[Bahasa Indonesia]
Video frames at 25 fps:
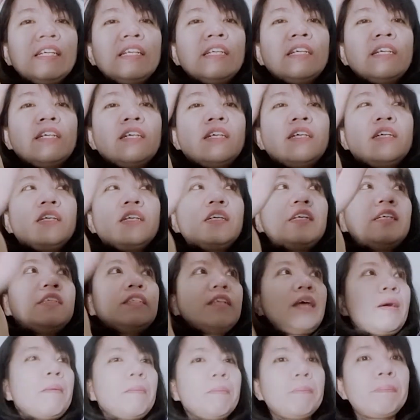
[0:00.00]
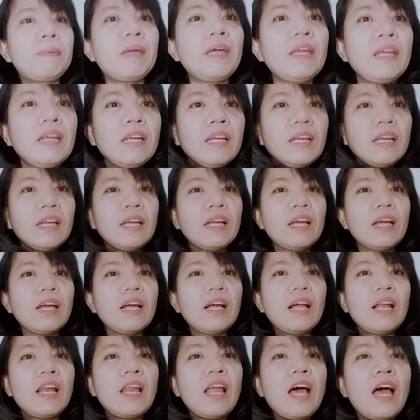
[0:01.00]
ke samping,
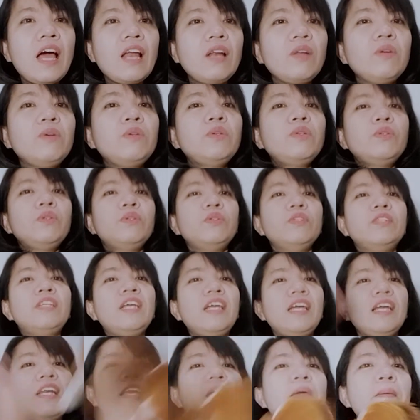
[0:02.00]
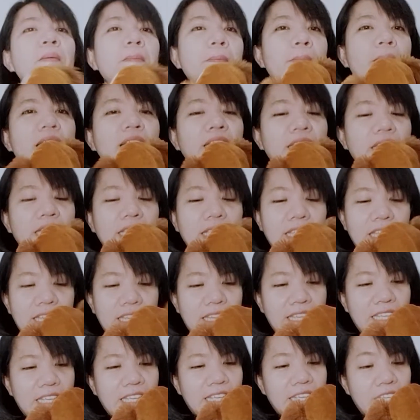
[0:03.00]
lalu dilipat.
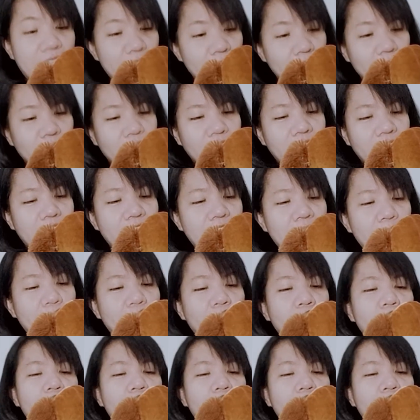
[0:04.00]
Yuk kita berdoa